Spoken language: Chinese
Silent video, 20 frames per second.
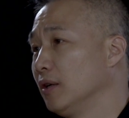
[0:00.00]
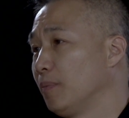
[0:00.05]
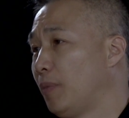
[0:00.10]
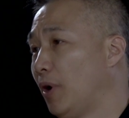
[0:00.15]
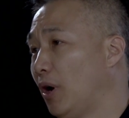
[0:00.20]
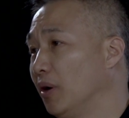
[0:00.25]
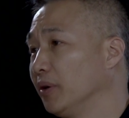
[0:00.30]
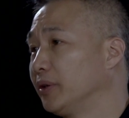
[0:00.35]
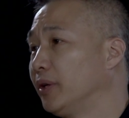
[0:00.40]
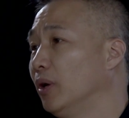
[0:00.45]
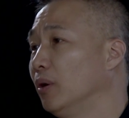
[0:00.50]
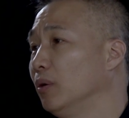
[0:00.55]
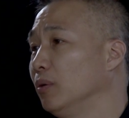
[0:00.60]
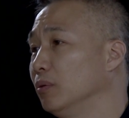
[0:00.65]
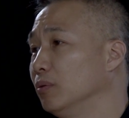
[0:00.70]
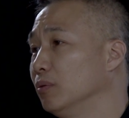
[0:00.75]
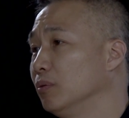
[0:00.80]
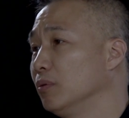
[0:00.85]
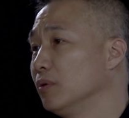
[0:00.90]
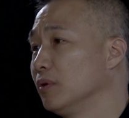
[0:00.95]
抛头
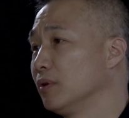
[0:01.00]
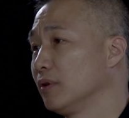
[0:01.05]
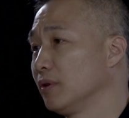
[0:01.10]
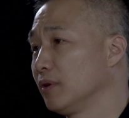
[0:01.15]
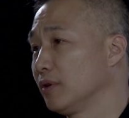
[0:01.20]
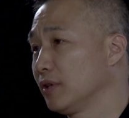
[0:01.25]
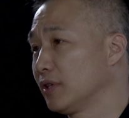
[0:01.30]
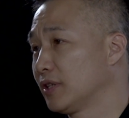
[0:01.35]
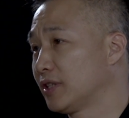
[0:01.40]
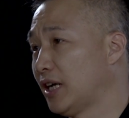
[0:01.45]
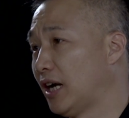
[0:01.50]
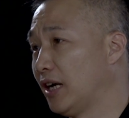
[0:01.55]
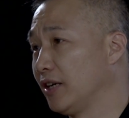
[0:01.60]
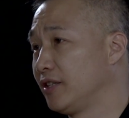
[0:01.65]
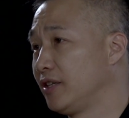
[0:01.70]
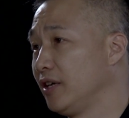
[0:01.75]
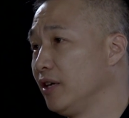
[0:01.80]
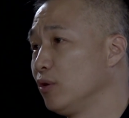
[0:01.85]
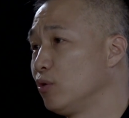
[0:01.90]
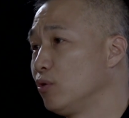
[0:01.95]
颅、洒
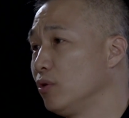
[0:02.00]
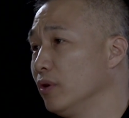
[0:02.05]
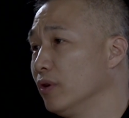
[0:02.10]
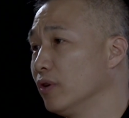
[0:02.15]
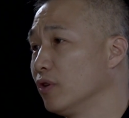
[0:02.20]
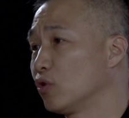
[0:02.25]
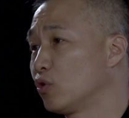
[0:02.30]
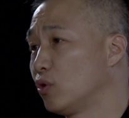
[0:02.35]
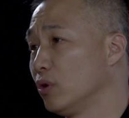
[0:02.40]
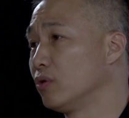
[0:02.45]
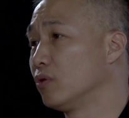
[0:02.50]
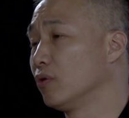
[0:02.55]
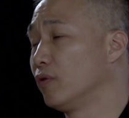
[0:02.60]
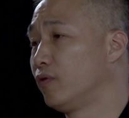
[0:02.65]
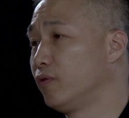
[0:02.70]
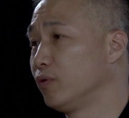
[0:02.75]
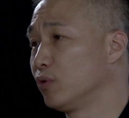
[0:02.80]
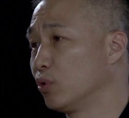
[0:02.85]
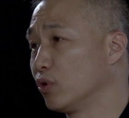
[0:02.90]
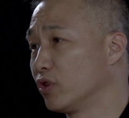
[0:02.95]
鲜血，甚至
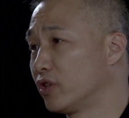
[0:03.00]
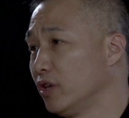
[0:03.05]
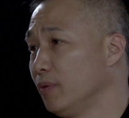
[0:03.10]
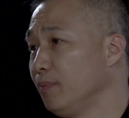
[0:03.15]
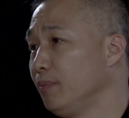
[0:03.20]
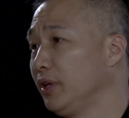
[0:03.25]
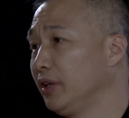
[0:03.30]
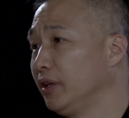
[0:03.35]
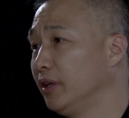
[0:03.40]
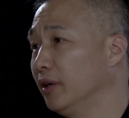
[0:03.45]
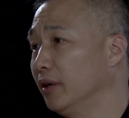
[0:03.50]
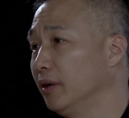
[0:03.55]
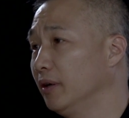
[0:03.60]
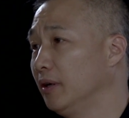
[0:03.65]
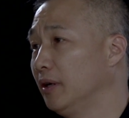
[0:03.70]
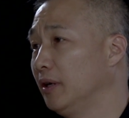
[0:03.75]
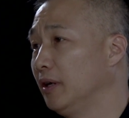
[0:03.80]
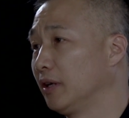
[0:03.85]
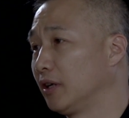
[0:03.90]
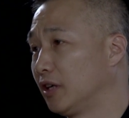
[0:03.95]
付出生命的
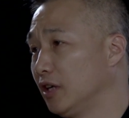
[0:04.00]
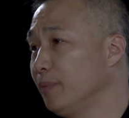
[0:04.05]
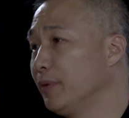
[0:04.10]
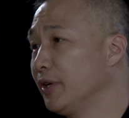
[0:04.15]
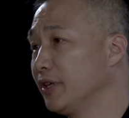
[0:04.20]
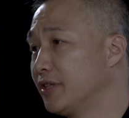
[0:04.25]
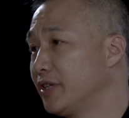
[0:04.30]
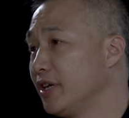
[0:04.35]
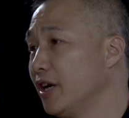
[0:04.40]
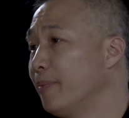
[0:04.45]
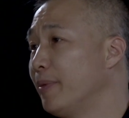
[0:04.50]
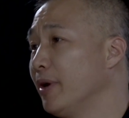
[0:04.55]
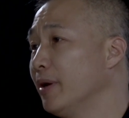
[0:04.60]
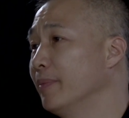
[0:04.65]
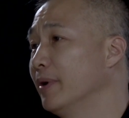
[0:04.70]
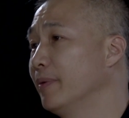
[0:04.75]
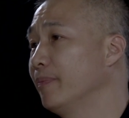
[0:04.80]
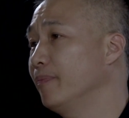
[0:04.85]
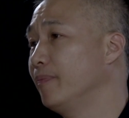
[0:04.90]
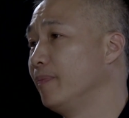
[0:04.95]
革命先辈
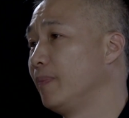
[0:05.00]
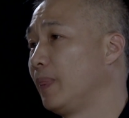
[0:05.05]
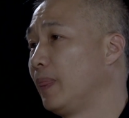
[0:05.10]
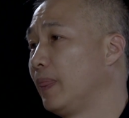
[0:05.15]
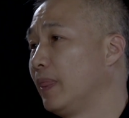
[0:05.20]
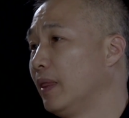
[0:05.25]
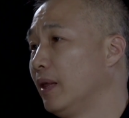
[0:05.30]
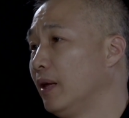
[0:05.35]
们。